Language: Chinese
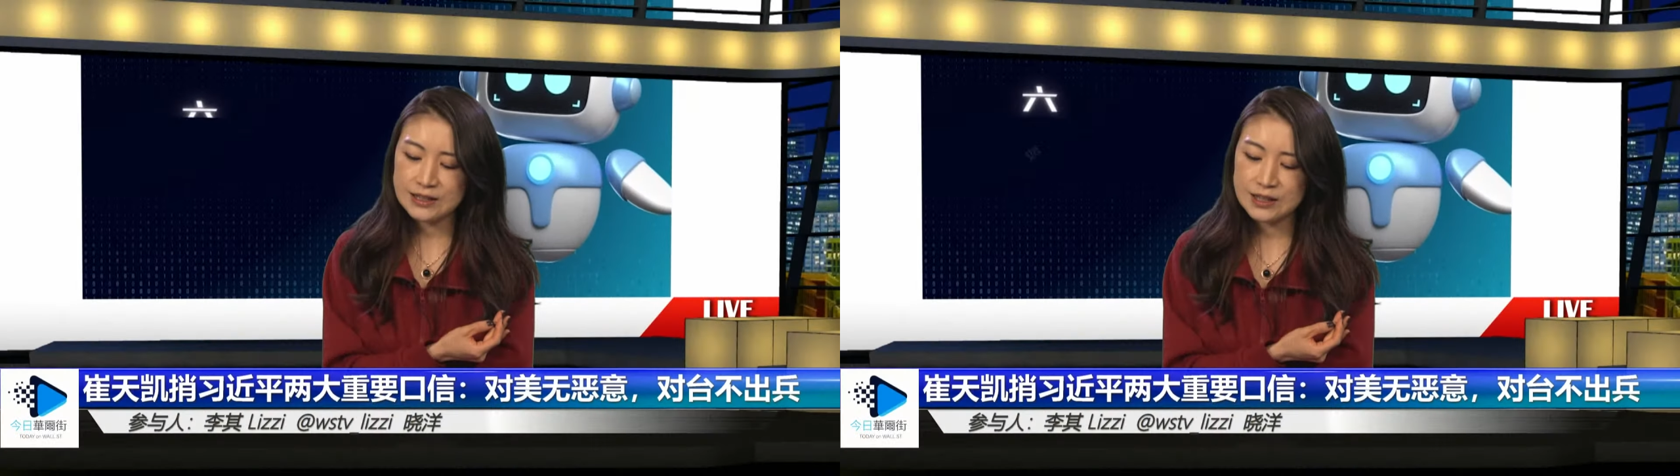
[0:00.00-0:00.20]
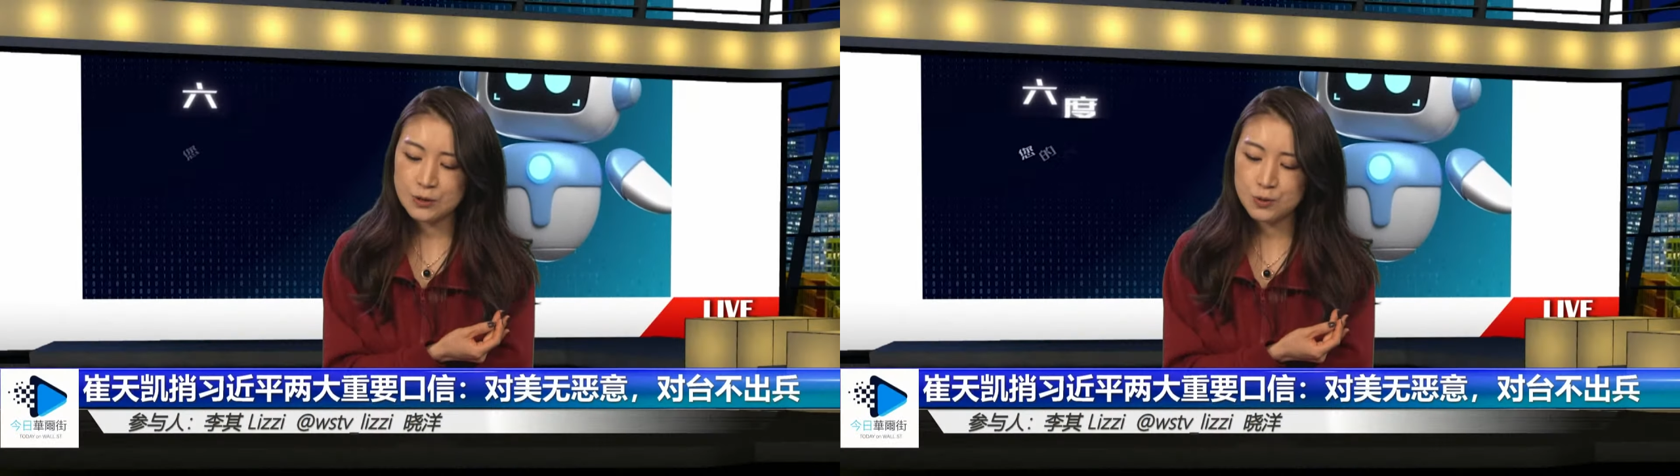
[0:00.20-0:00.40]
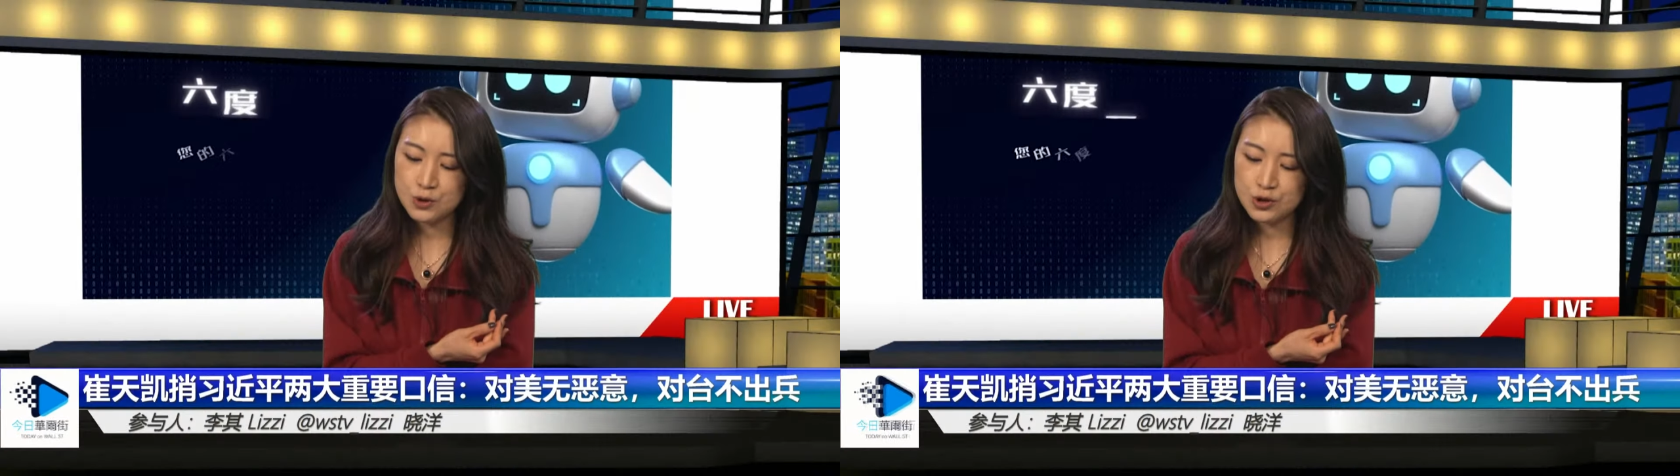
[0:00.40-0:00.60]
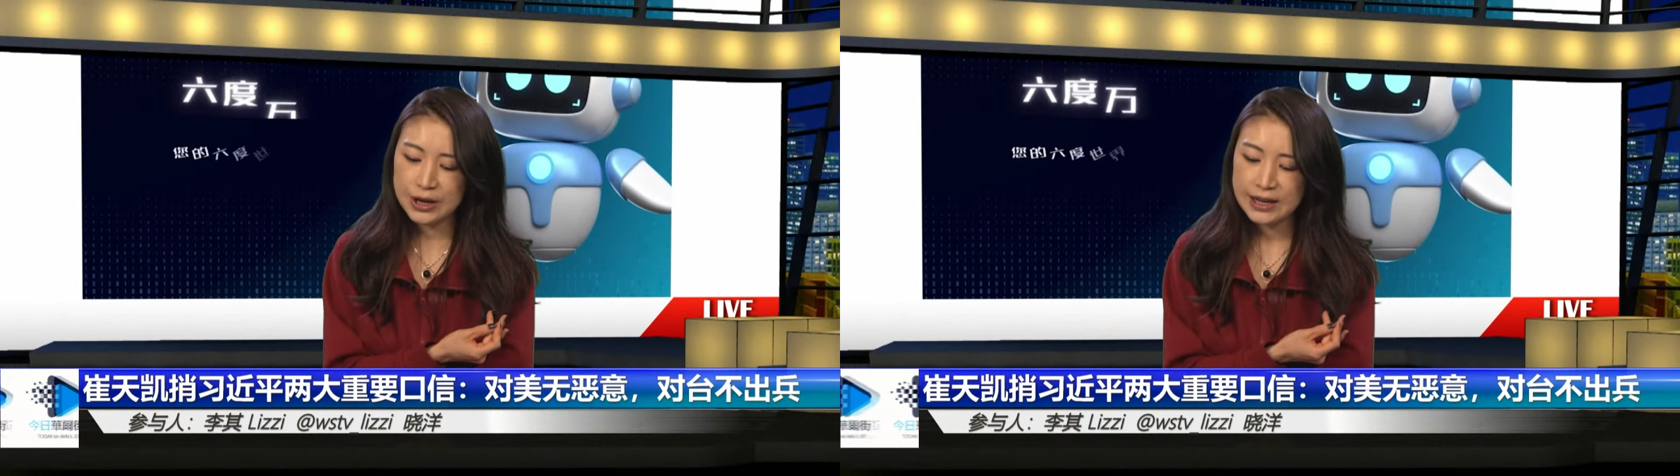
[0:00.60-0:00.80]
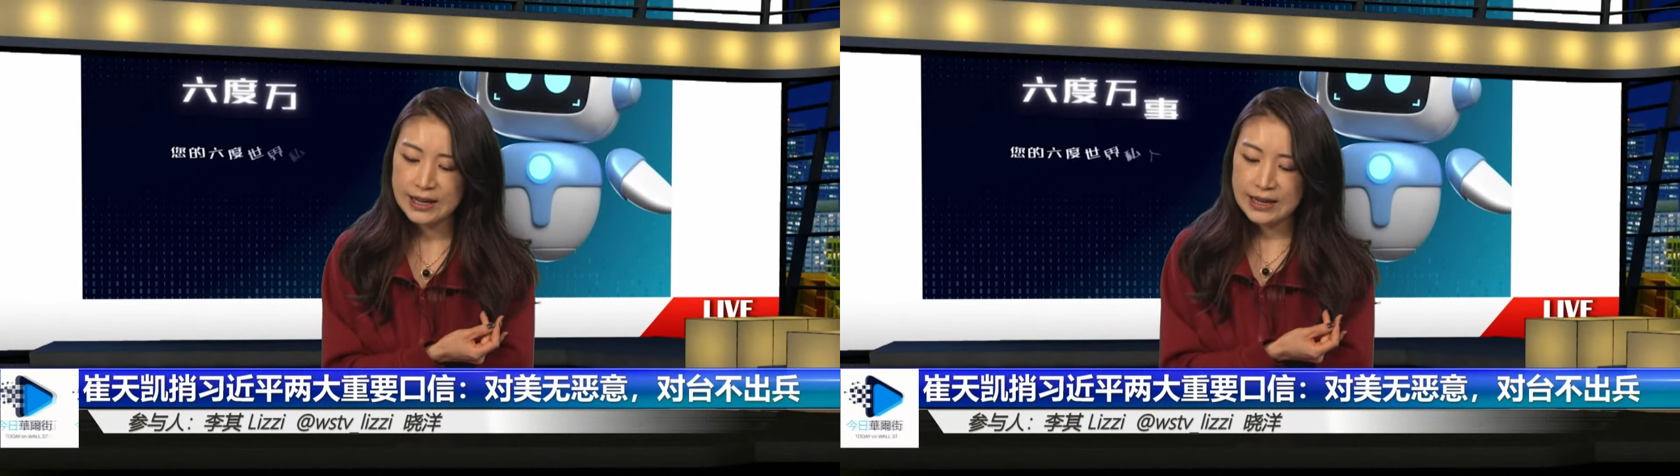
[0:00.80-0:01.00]
谢云
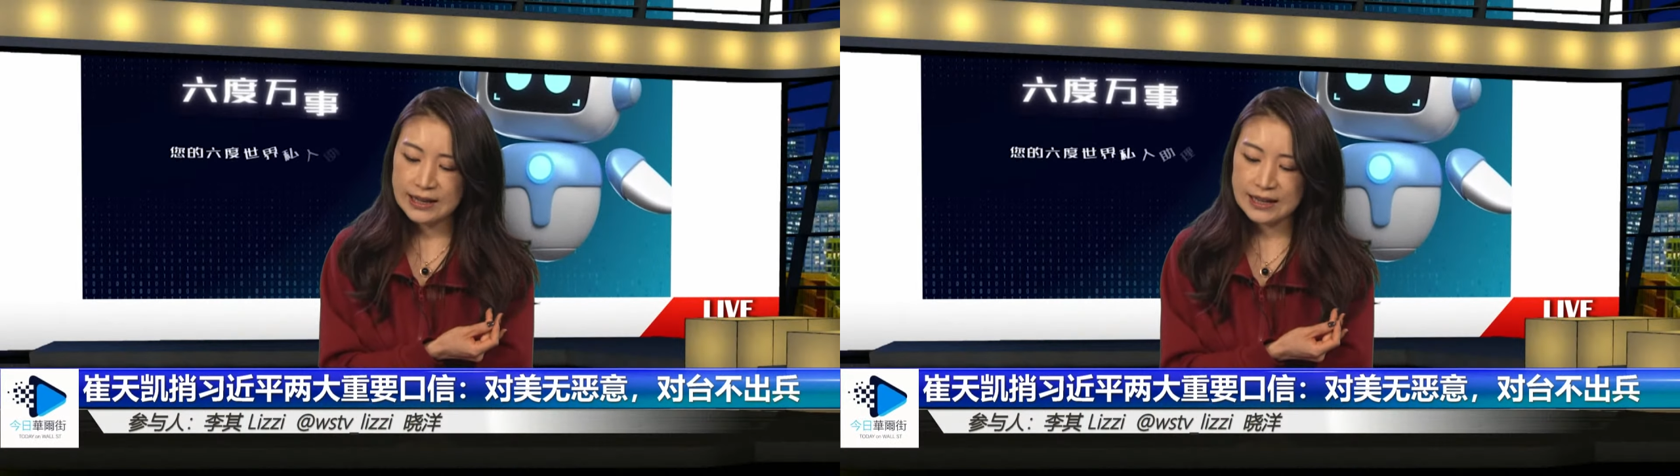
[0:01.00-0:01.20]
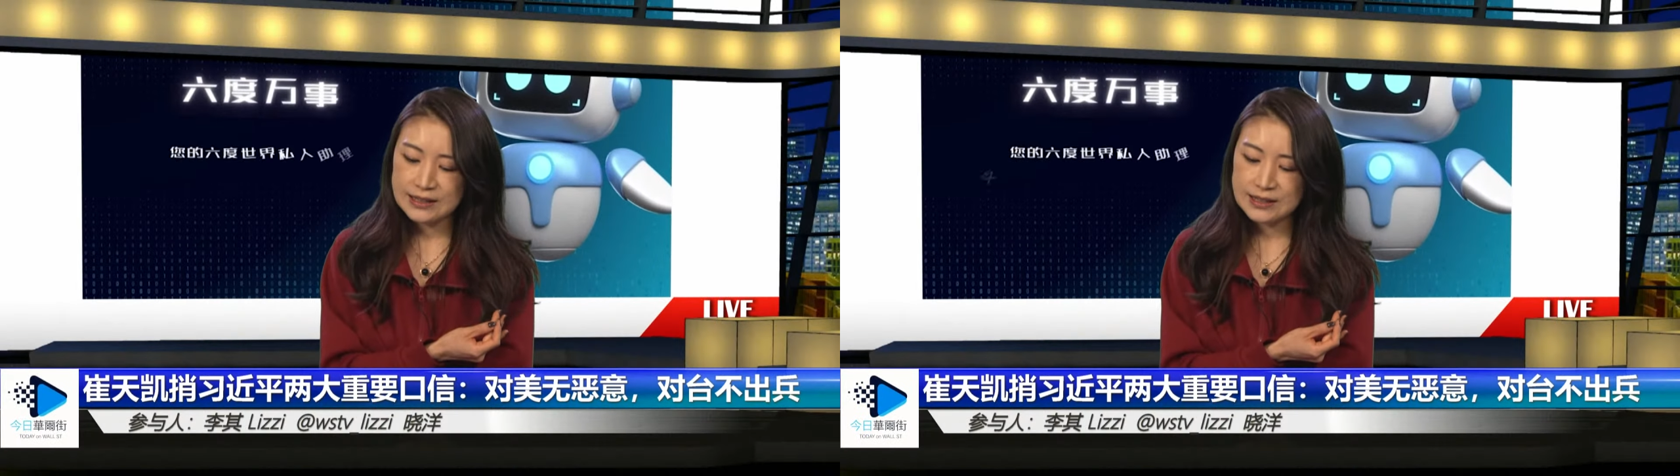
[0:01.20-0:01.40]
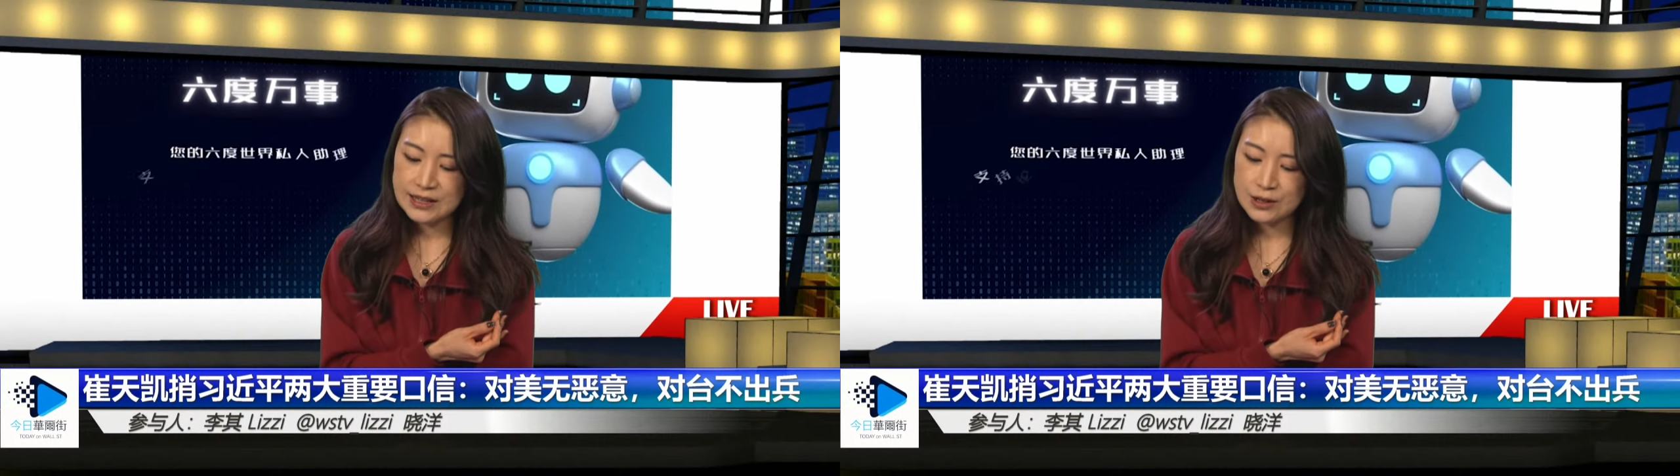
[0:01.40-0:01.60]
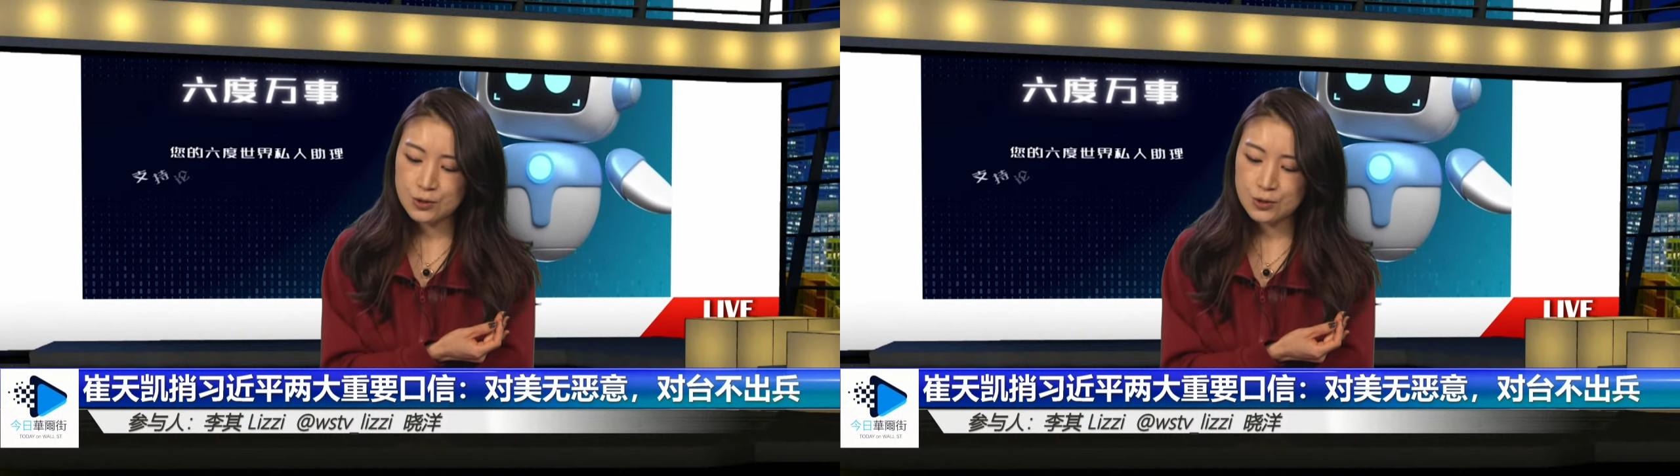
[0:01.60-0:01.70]
水，感谢